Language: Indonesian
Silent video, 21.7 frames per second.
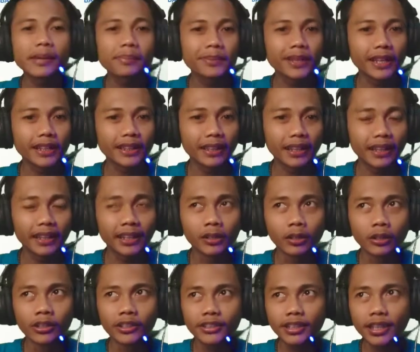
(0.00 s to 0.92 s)
subtitle
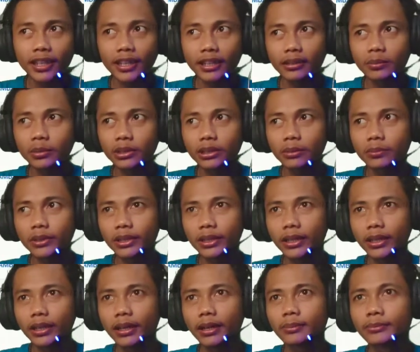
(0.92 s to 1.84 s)
Indonesia ya
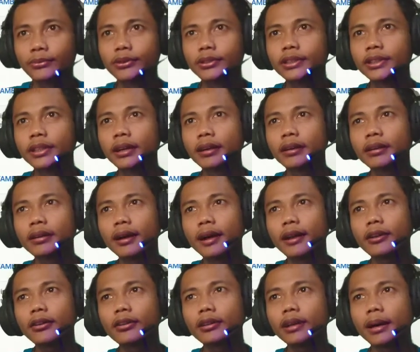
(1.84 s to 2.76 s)
teman-teman ya kemudian
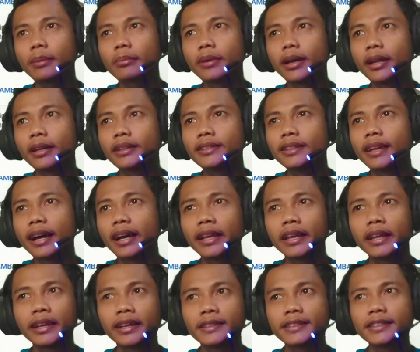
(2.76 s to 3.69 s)
kalau nambahin
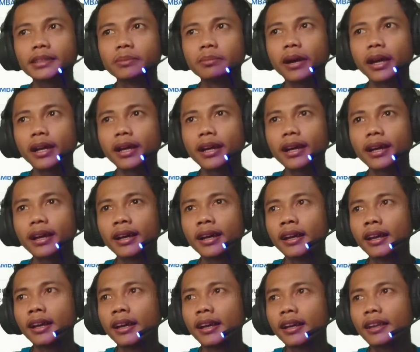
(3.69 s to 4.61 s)
yang Inggris gimana
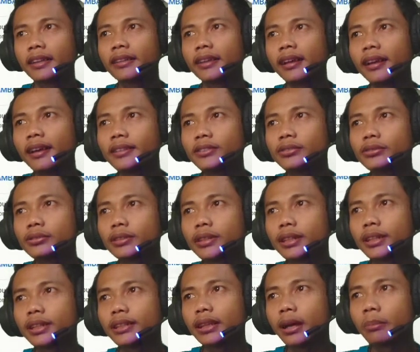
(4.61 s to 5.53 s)
kita
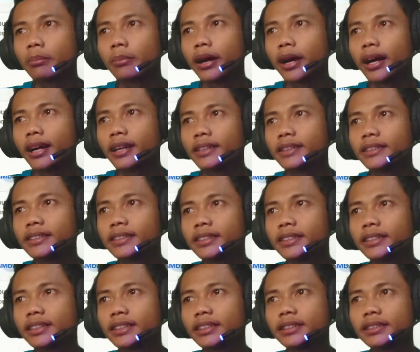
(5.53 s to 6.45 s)
langsung klik tambahkan di
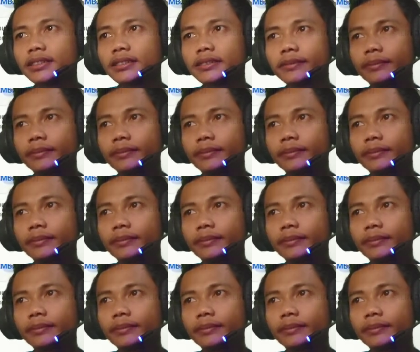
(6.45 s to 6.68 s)
sini